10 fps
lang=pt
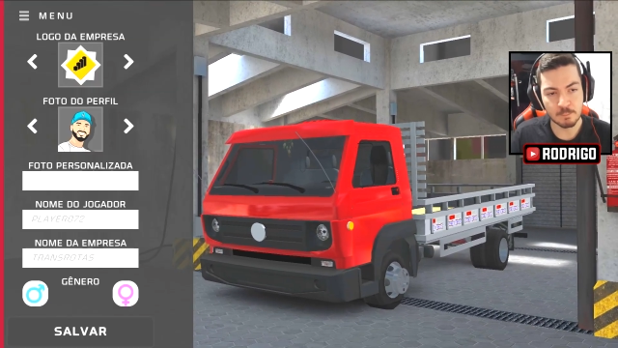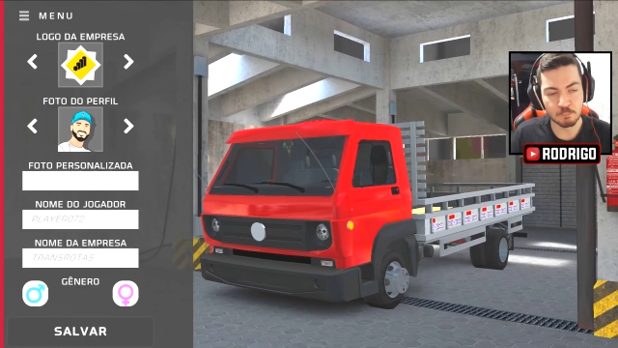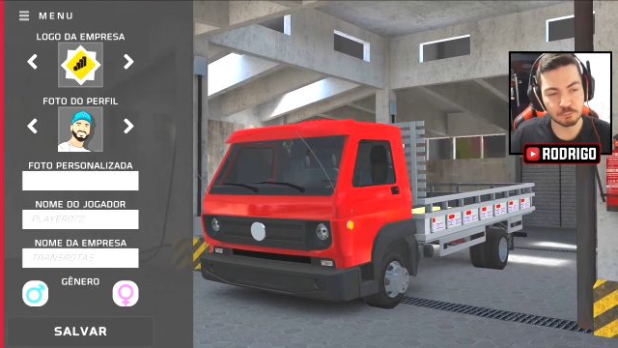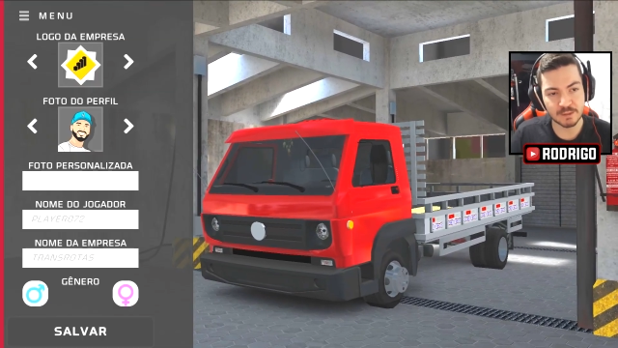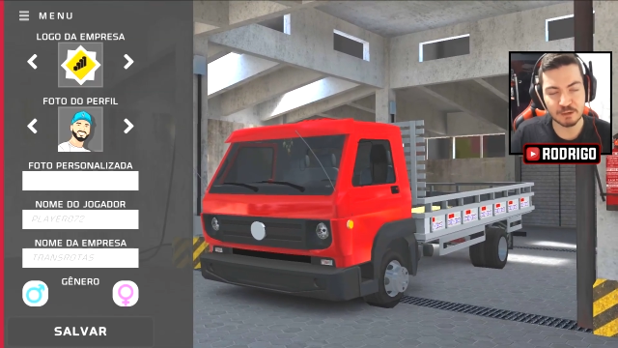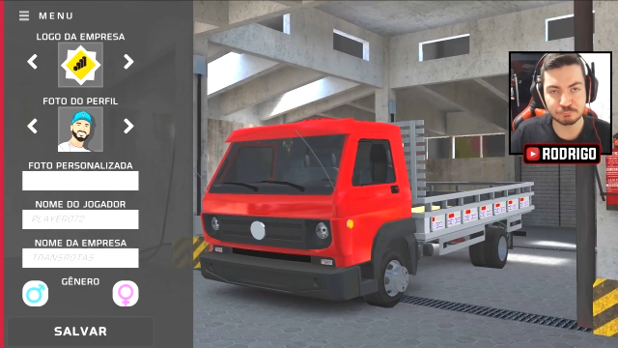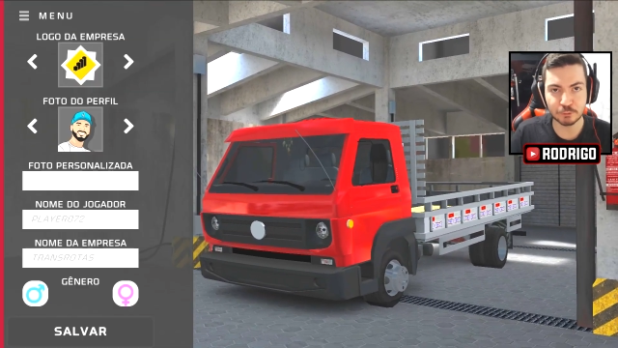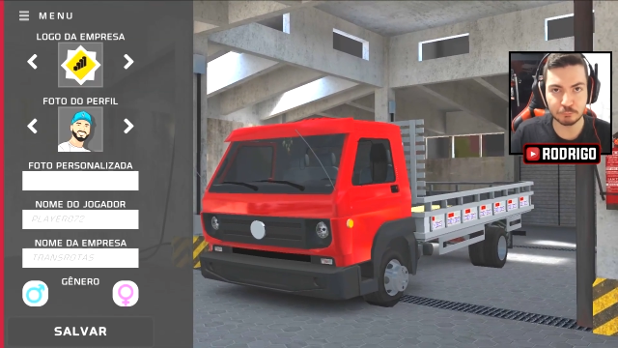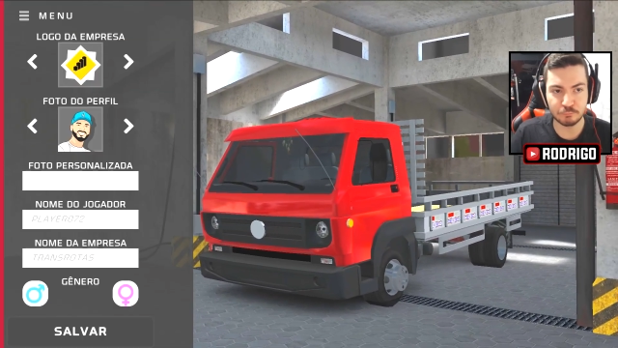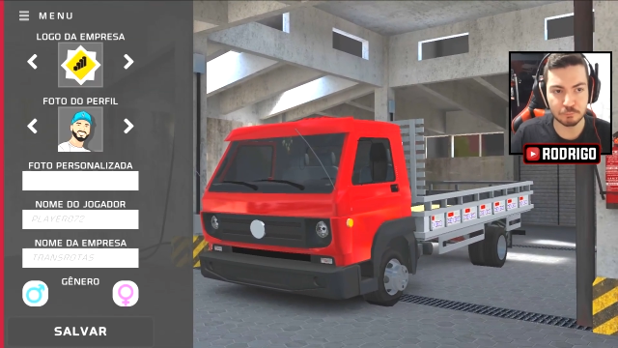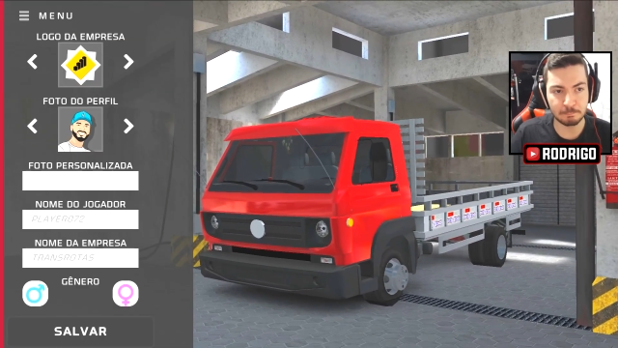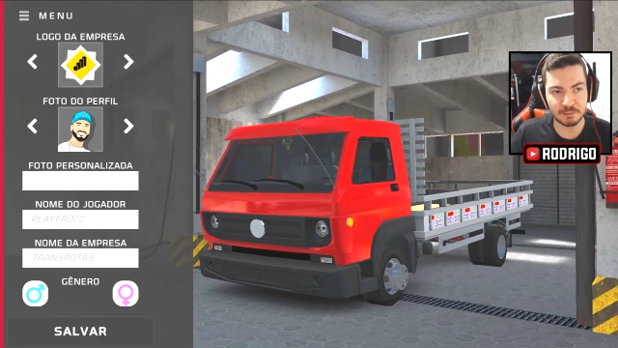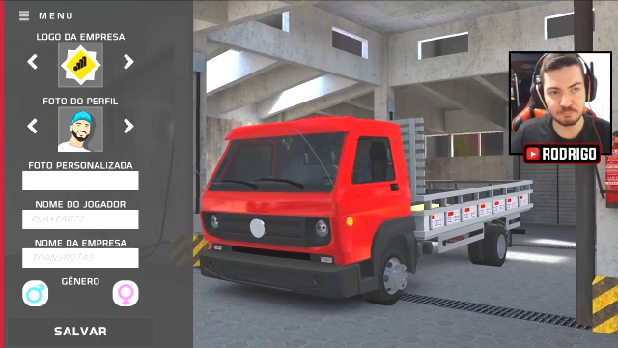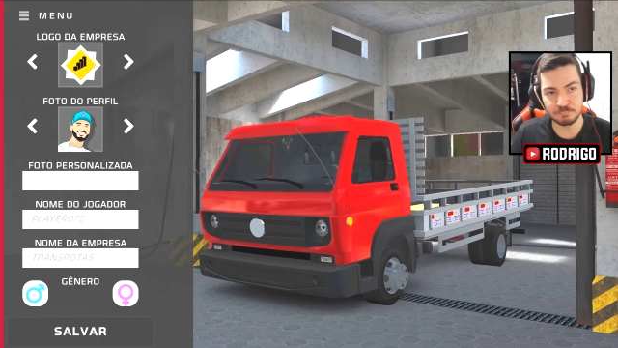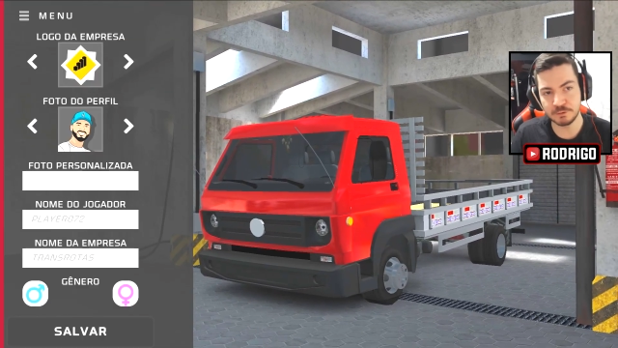mudar a foto do seu
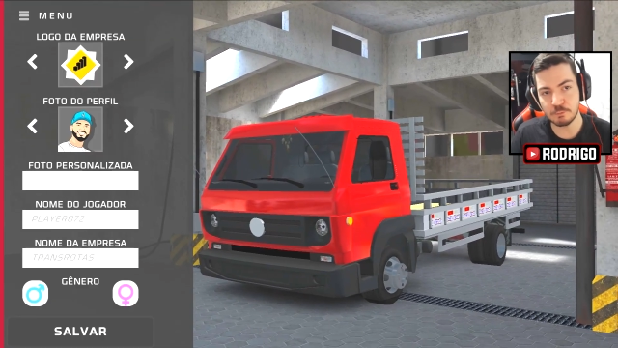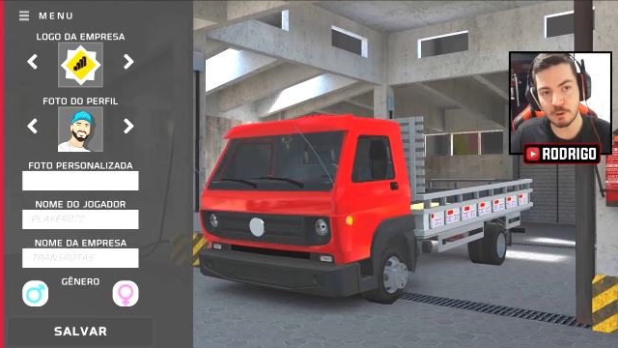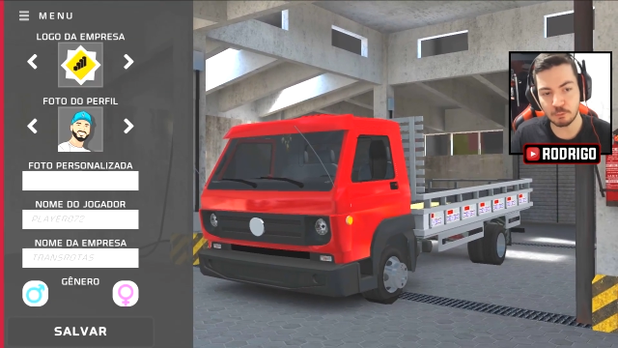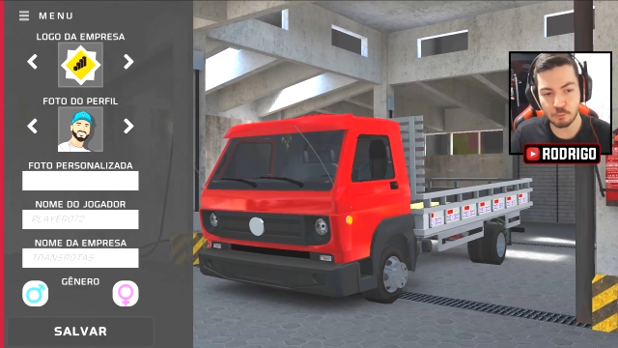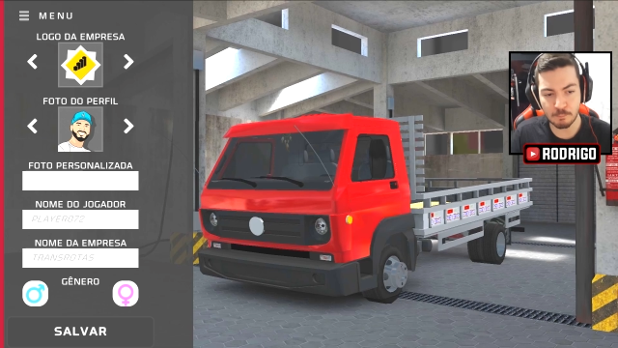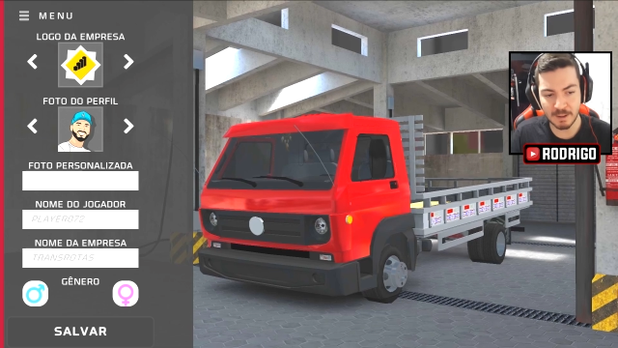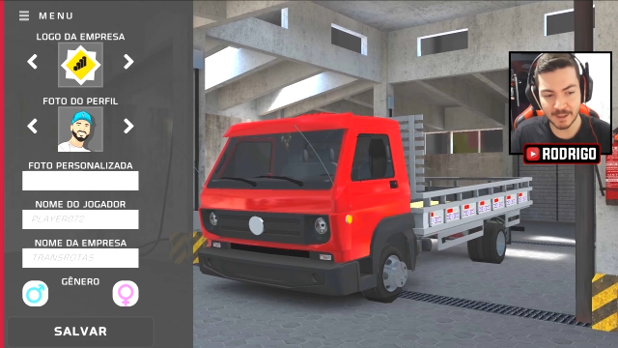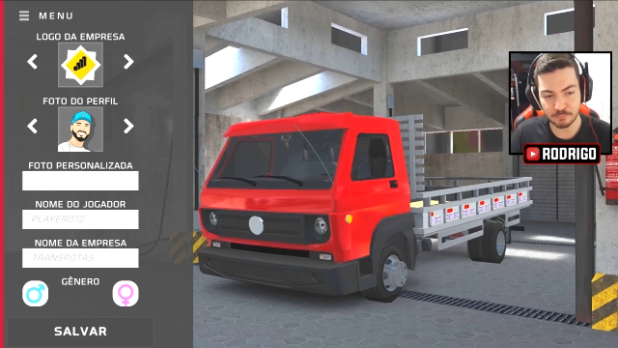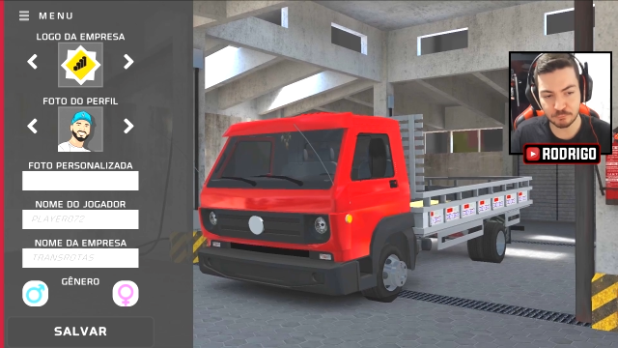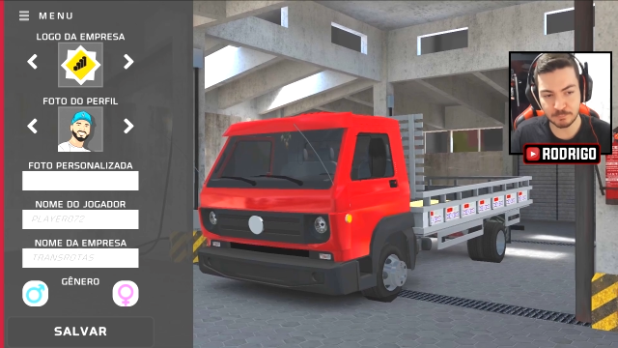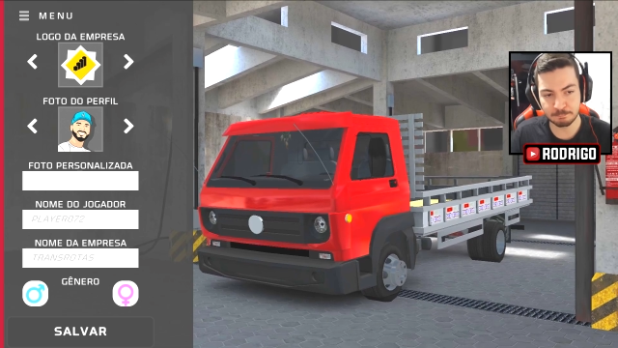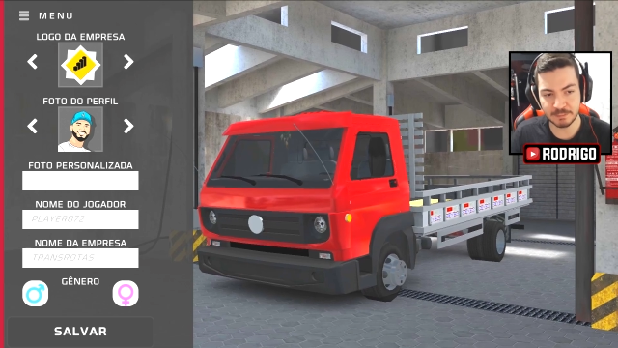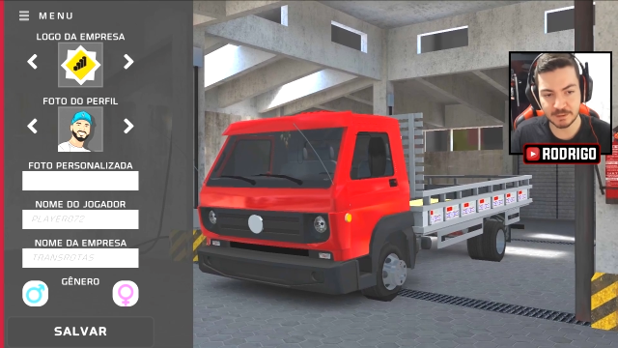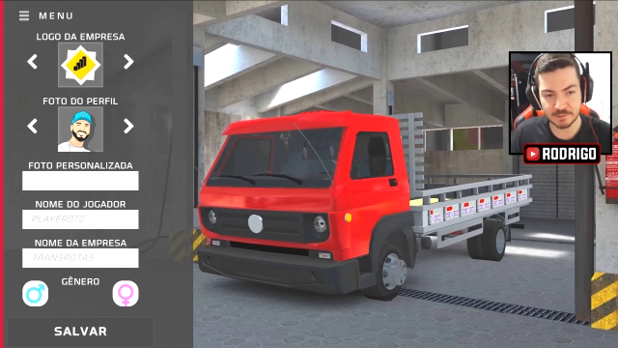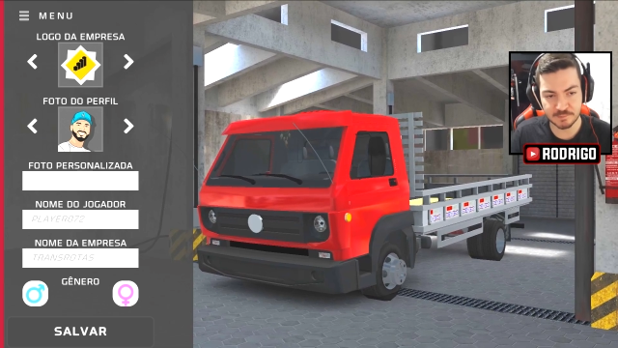perfil, a logomarca da sua
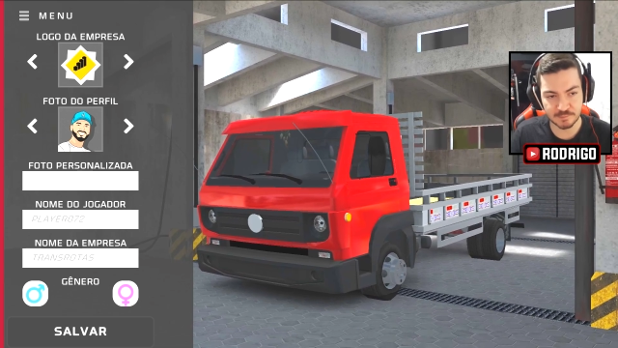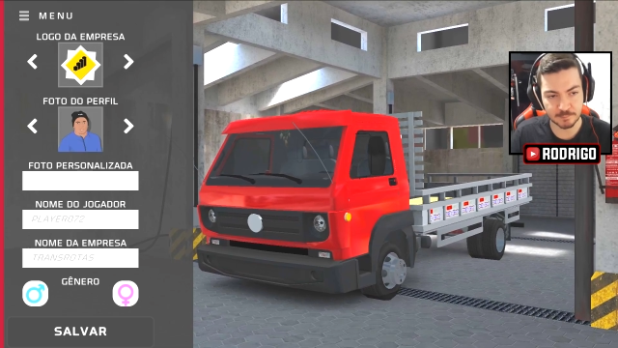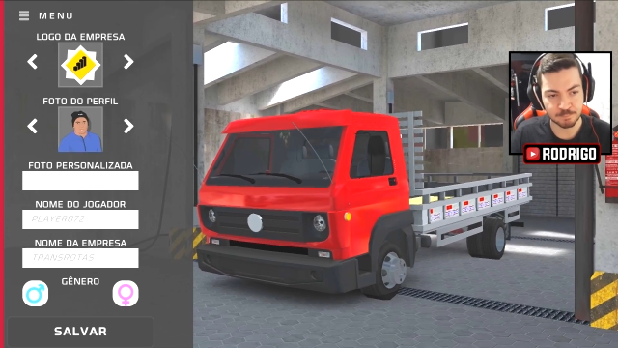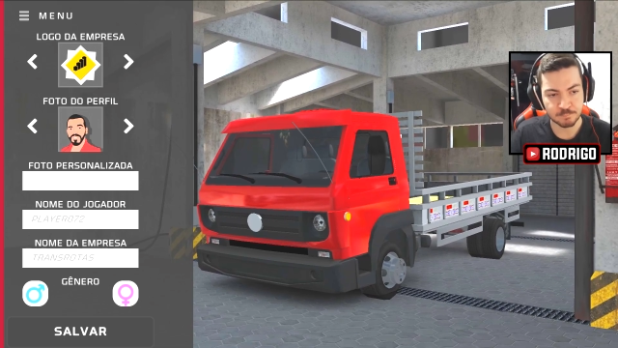empresa,